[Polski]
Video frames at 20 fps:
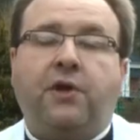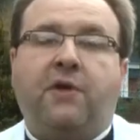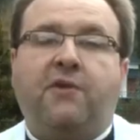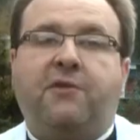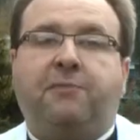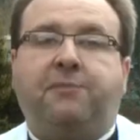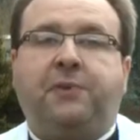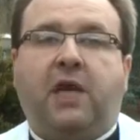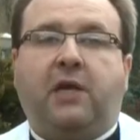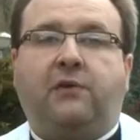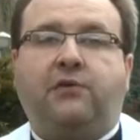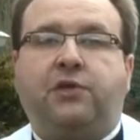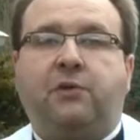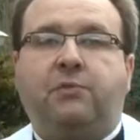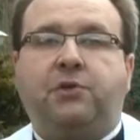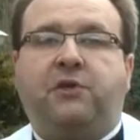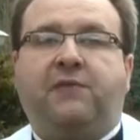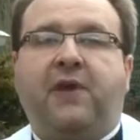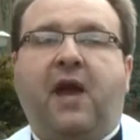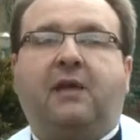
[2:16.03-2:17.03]
jest
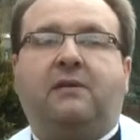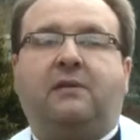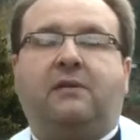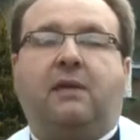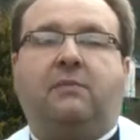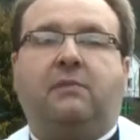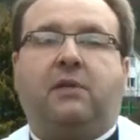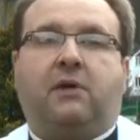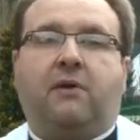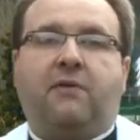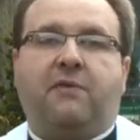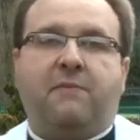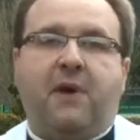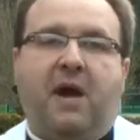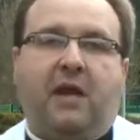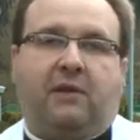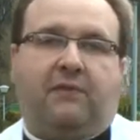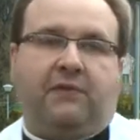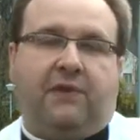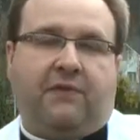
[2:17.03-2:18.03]
pierwszym świadkiem tego
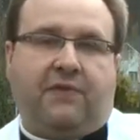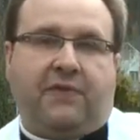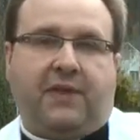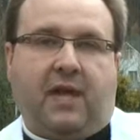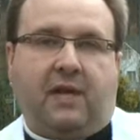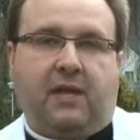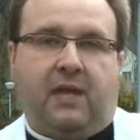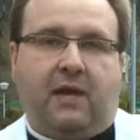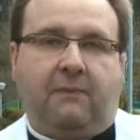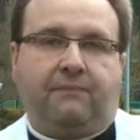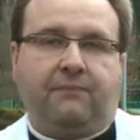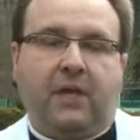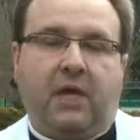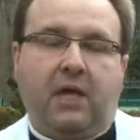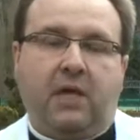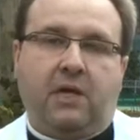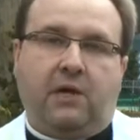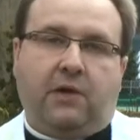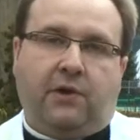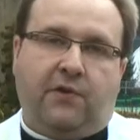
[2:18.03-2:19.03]
zmartwychwstania
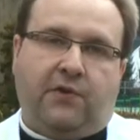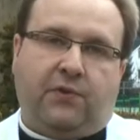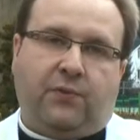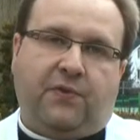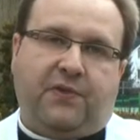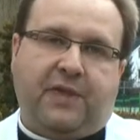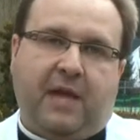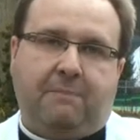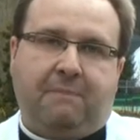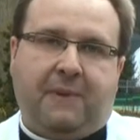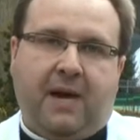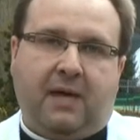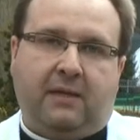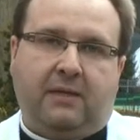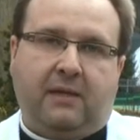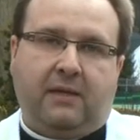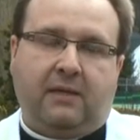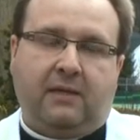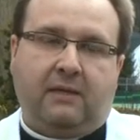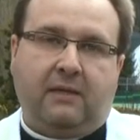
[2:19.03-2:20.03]
Chrystusa
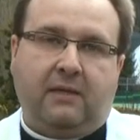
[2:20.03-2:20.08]
Pana?